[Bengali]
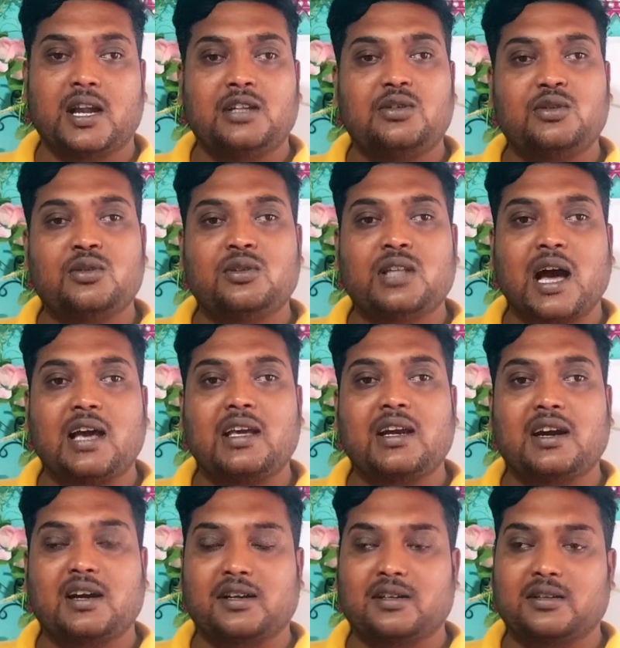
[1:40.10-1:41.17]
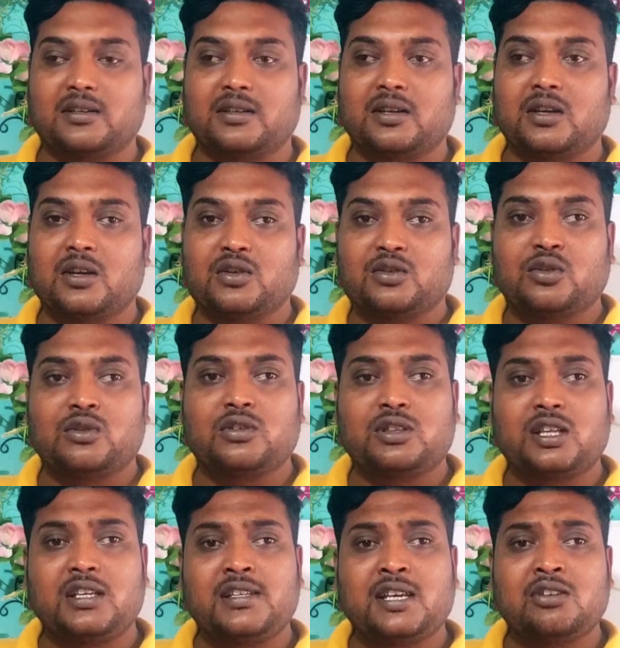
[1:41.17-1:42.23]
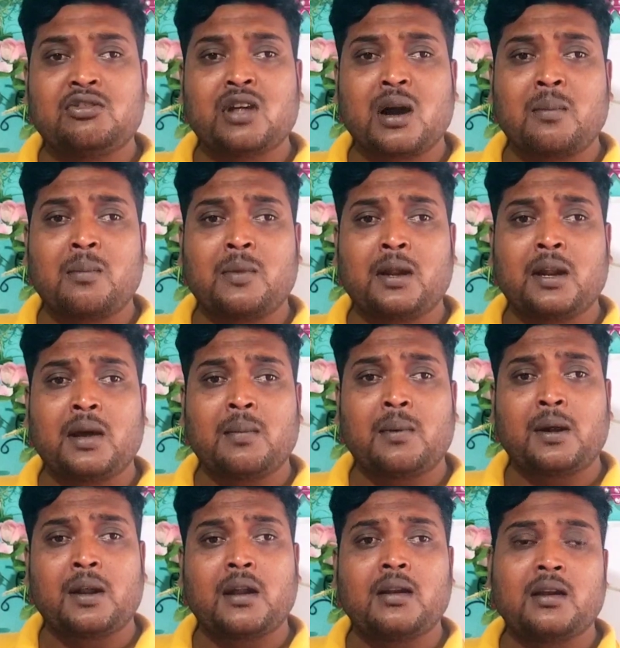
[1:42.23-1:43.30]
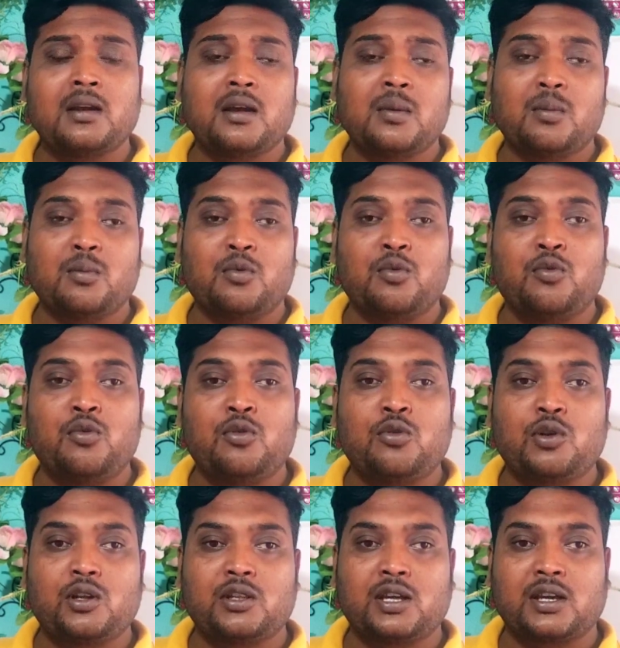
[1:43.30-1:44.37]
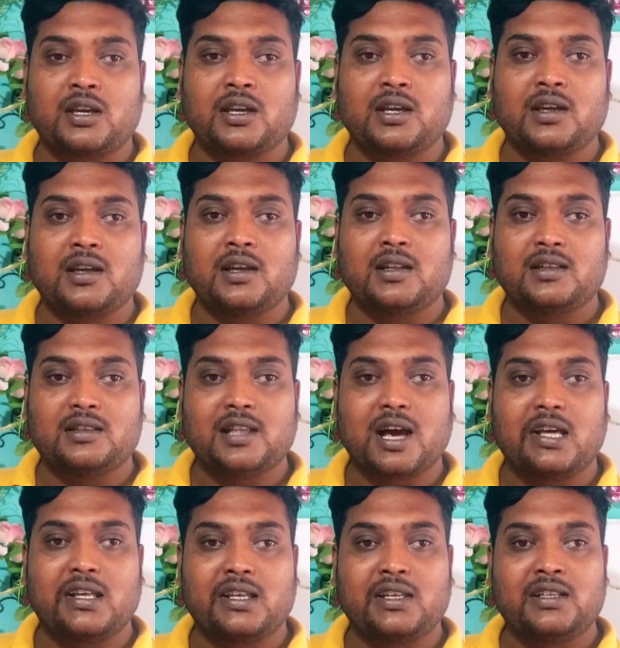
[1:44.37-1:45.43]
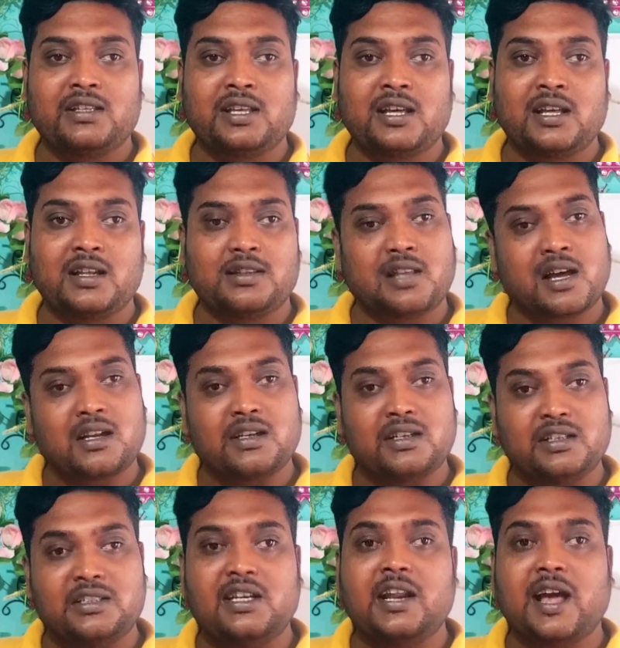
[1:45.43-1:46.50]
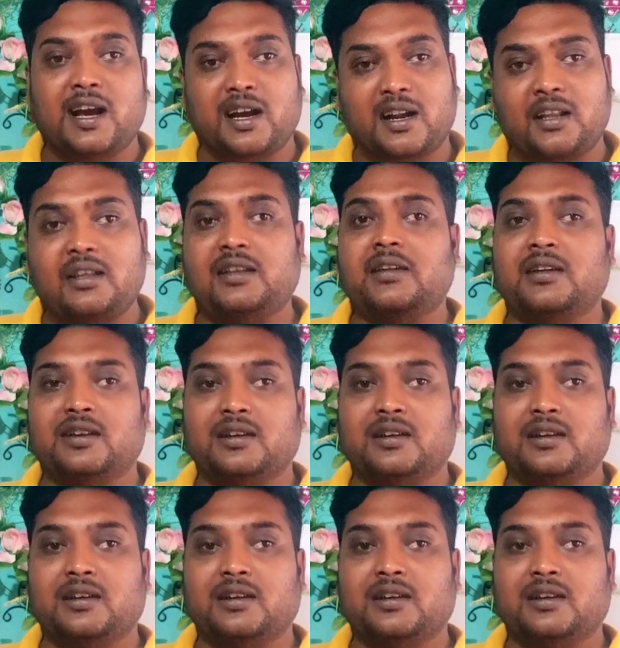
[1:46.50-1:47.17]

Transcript: এর জন্য দায় কার সত্যিই সে যদি আমরেলা বানান ভুল করে থাকে দায় কি সে তার নিজের একারই